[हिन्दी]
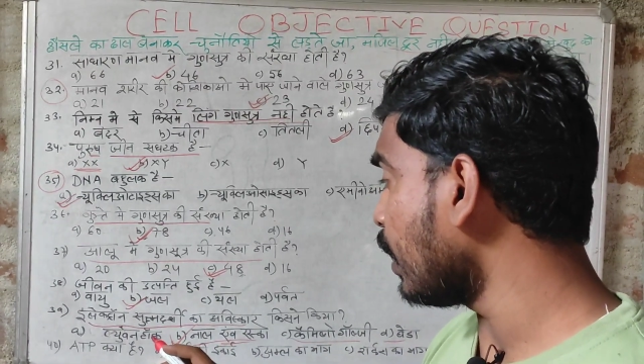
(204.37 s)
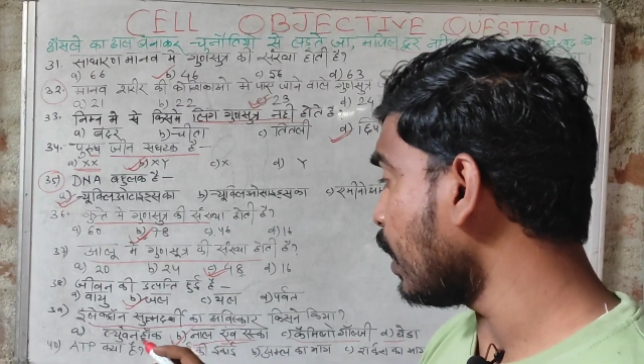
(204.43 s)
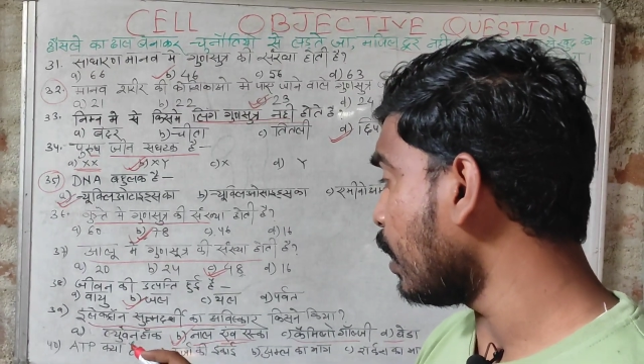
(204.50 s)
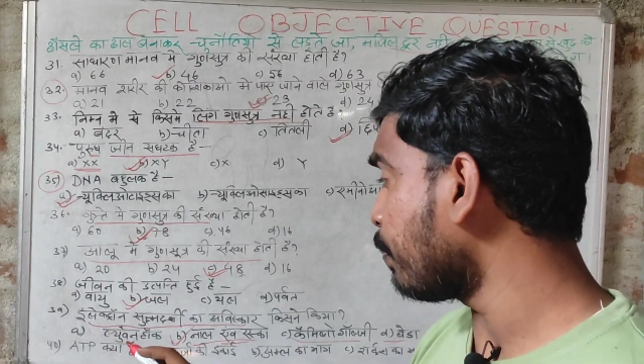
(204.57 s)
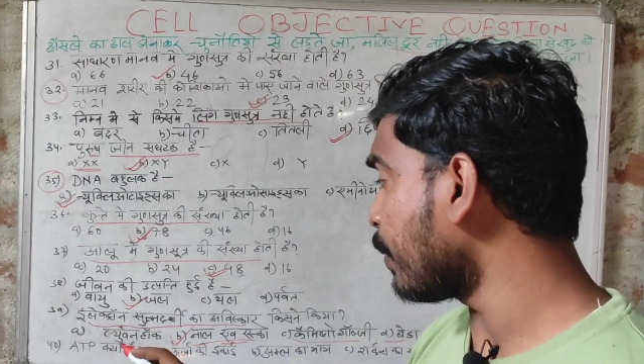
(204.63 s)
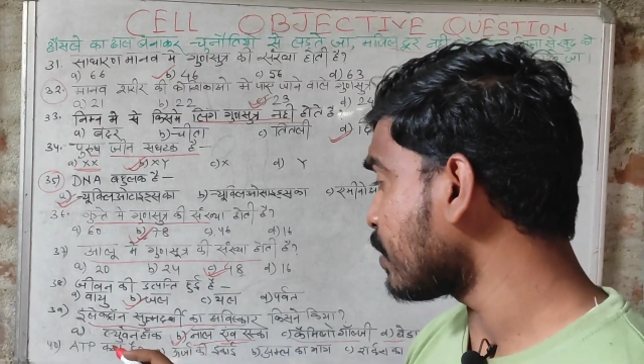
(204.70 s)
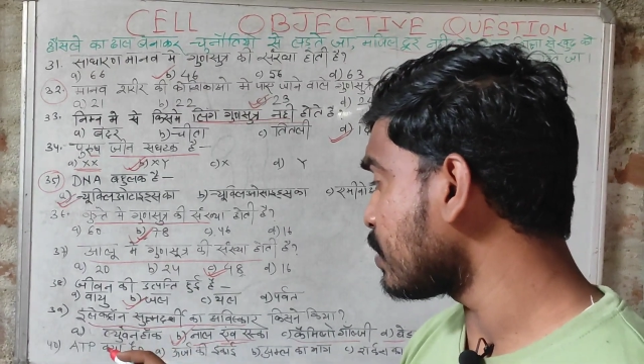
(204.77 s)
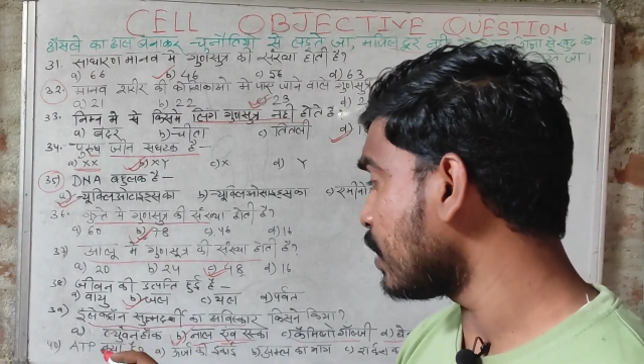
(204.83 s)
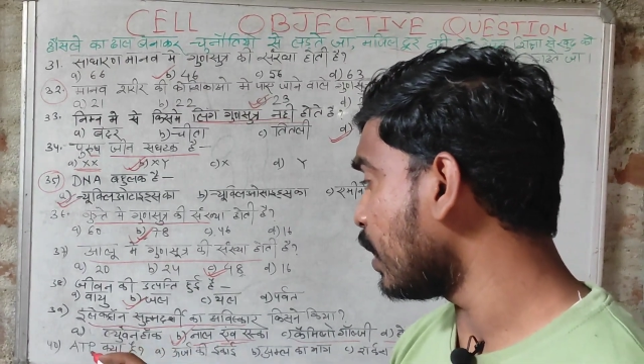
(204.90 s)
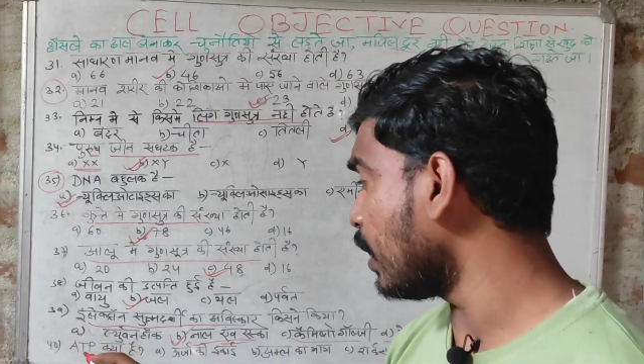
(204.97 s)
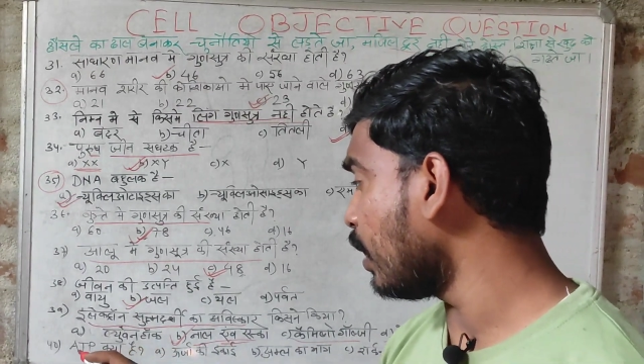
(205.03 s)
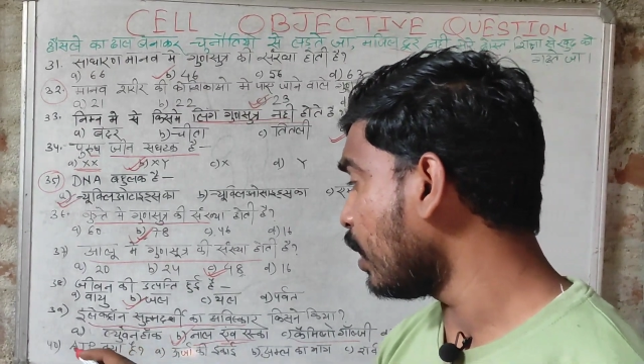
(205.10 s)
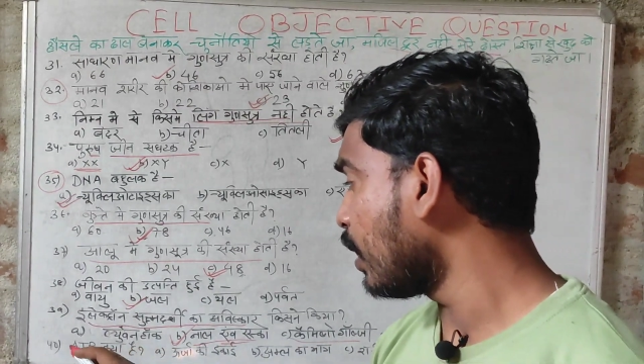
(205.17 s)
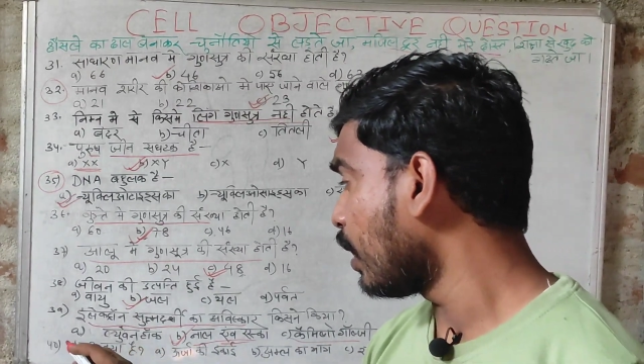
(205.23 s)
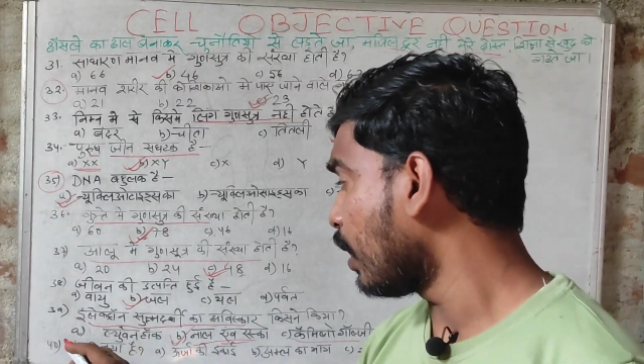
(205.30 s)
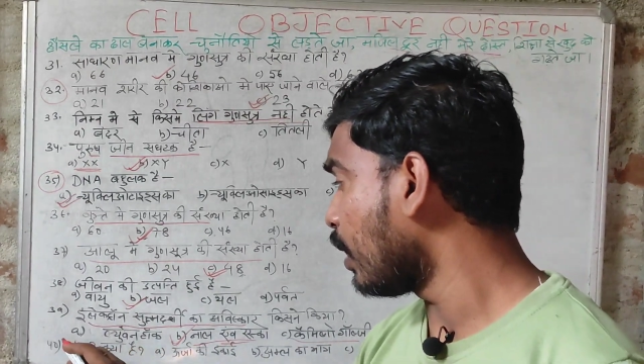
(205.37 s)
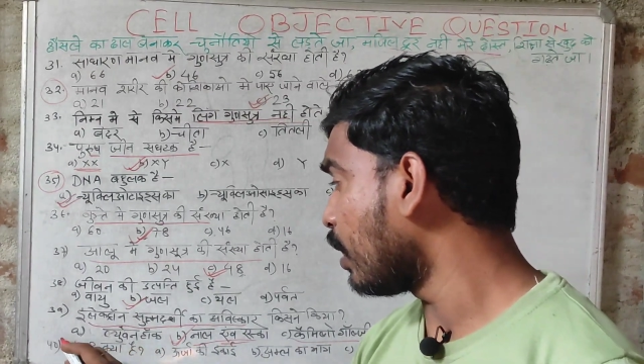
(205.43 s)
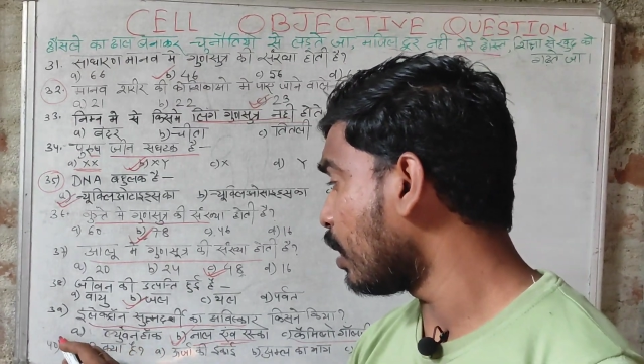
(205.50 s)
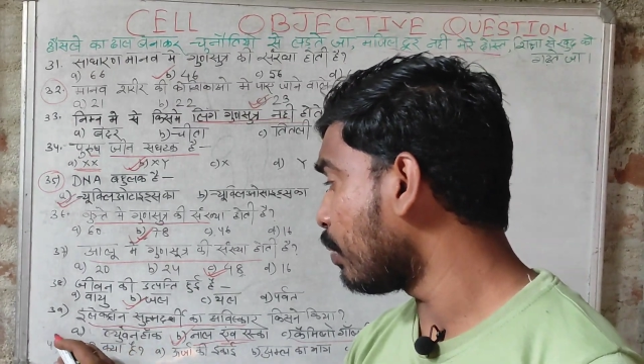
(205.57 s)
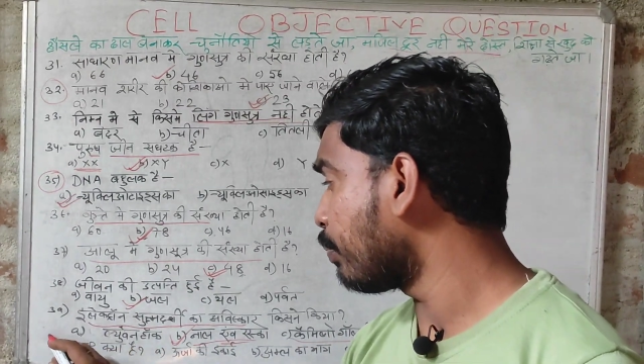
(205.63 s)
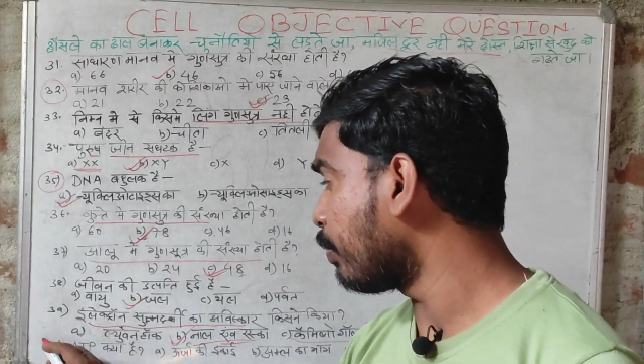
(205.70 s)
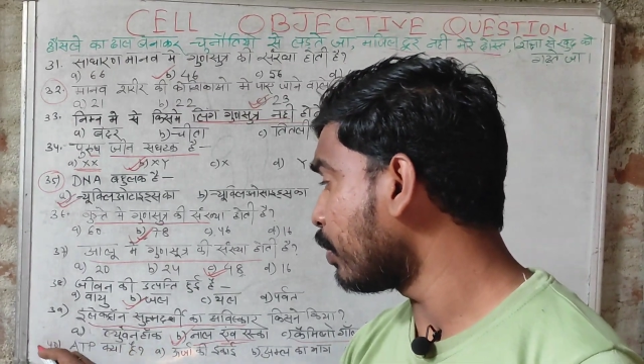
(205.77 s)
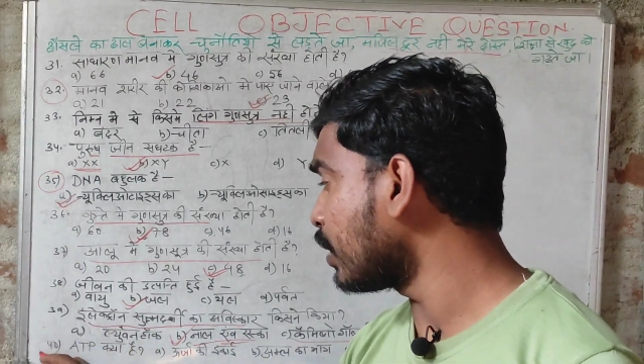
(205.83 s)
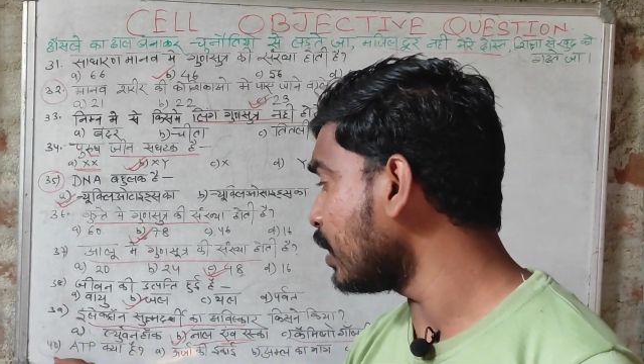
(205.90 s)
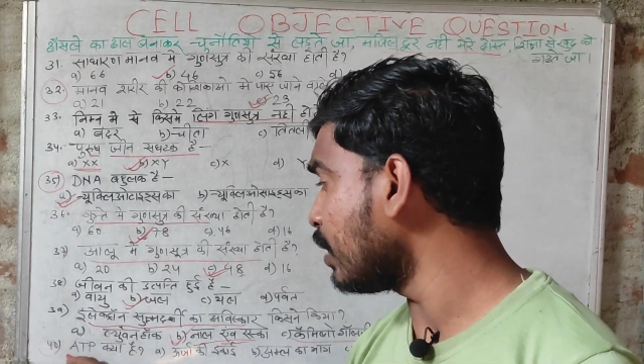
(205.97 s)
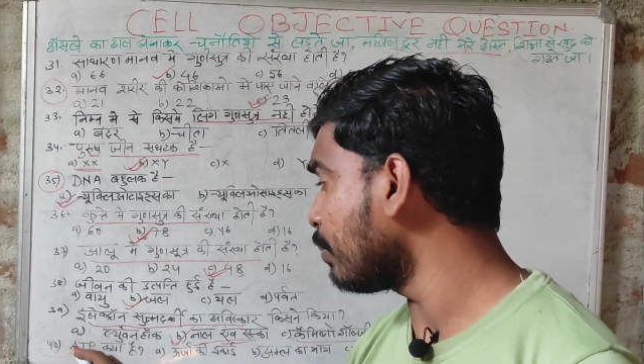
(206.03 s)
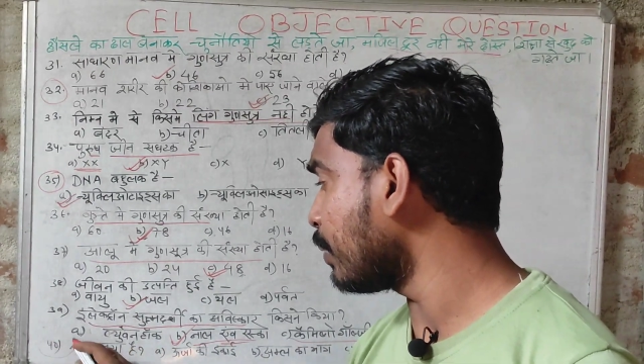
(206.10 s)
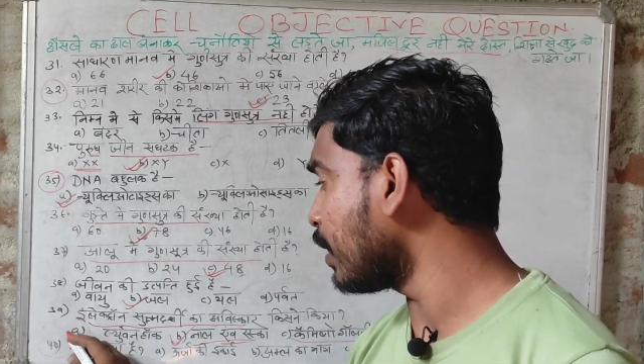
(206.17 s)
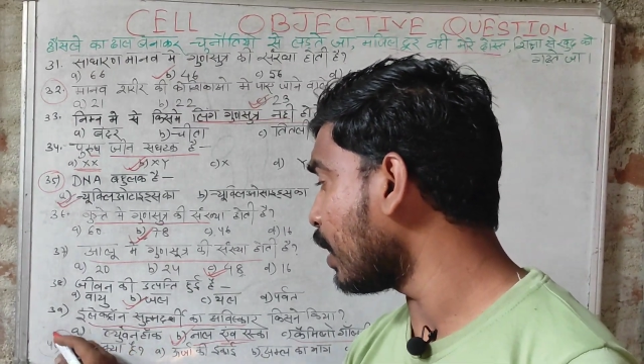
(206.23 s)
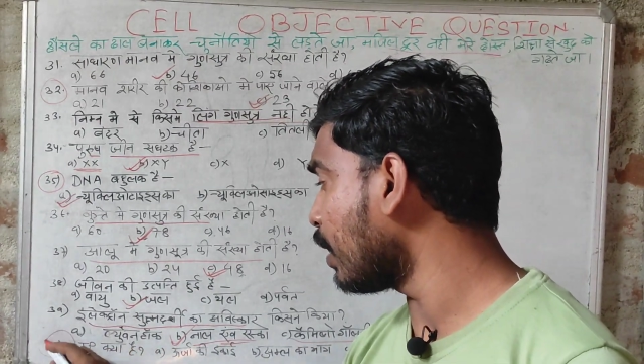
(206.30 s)
अगला प्रश्न है फोर्टी
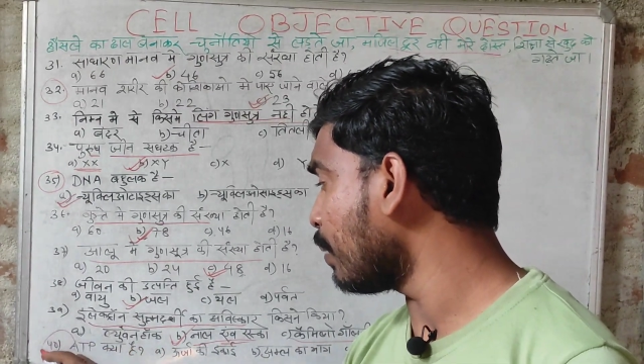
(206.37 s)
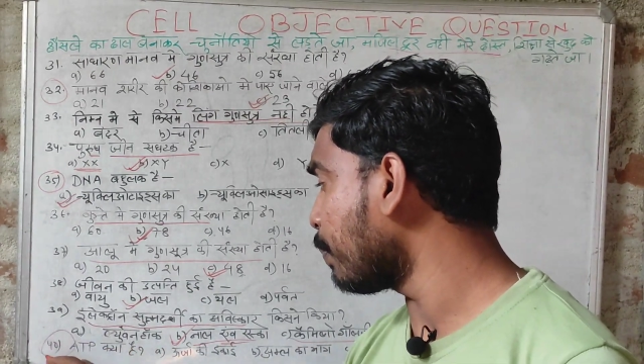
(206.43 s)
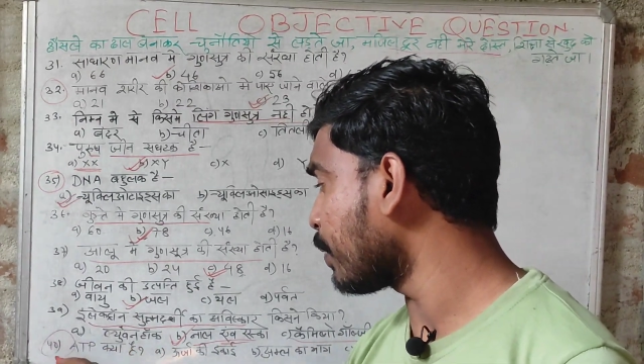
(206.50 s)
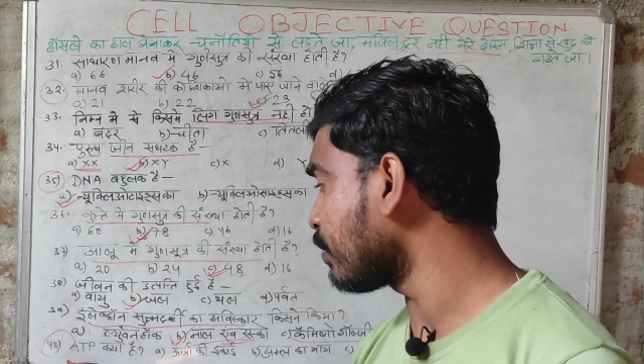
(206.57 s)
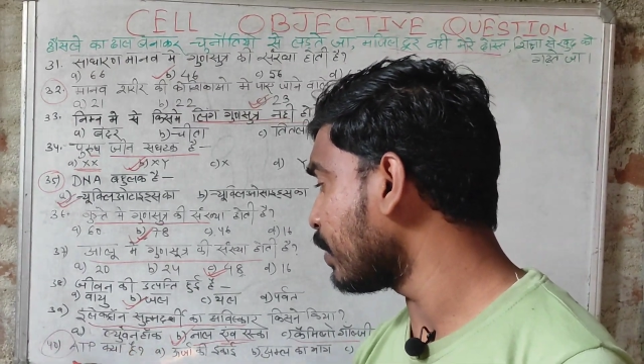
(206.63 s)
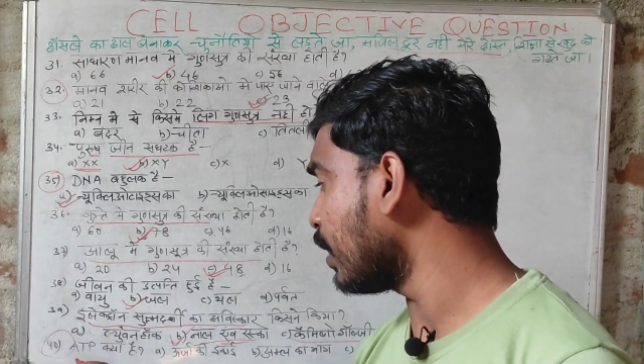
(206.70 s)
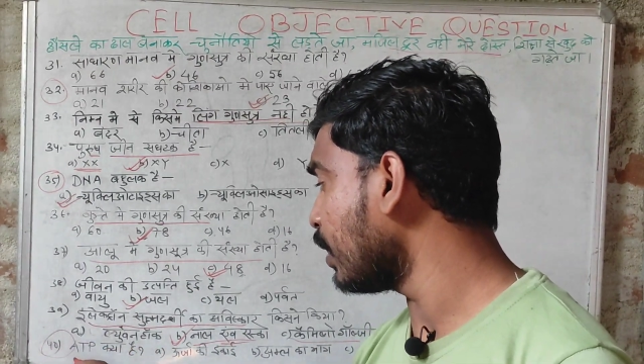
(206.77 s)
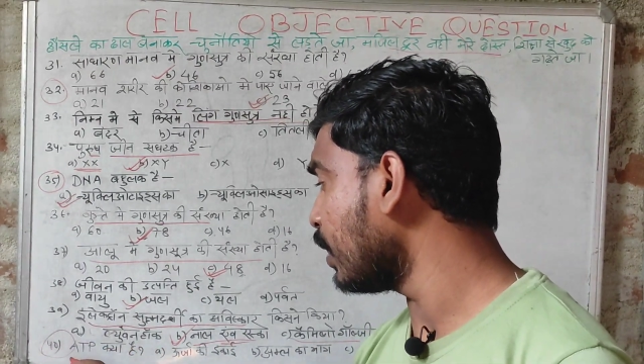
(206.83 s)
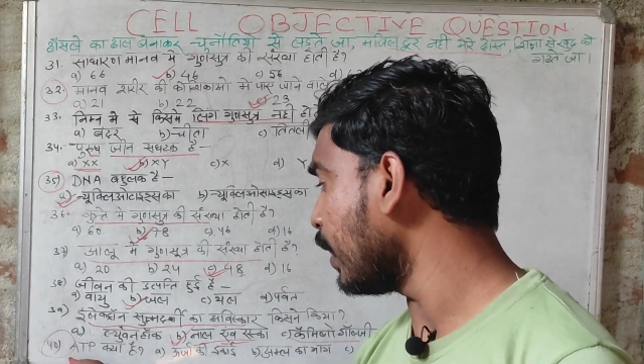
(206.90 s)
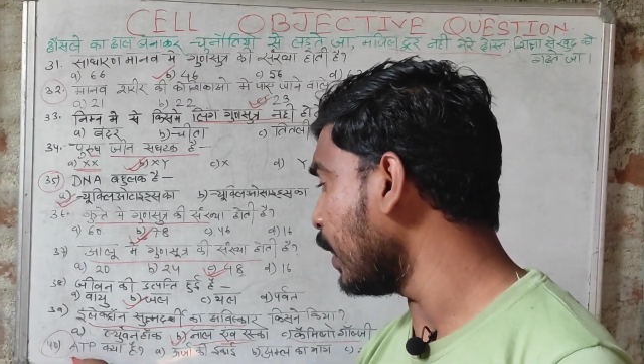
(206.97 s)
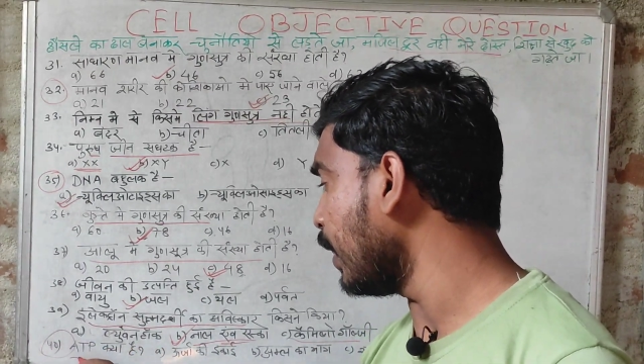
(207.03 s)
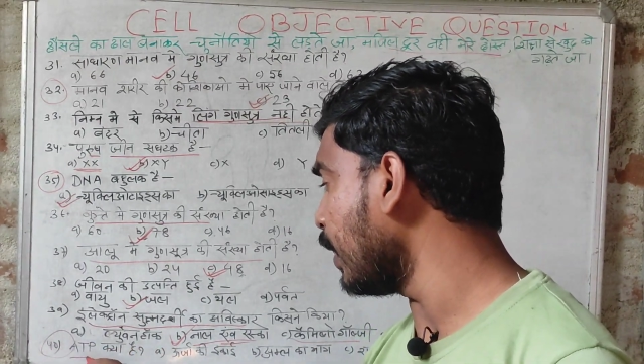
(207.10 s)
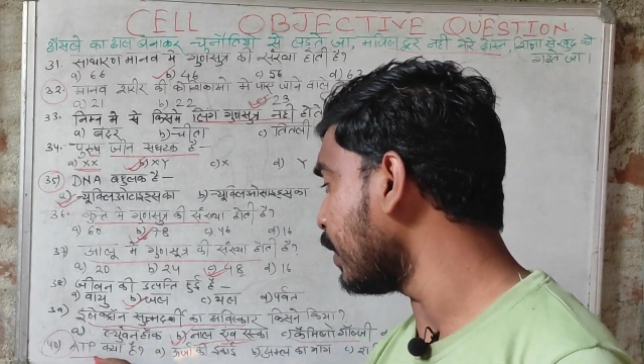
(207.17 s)
नंबर अगला प्रश्न है कि